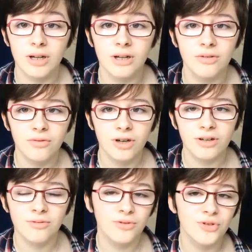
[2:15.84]
allez
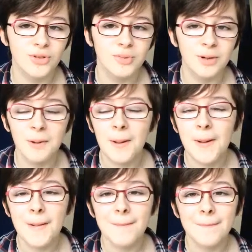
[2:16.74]
voir, je ne sais pas.
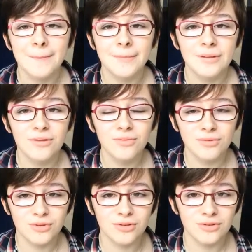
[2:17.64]
Donc,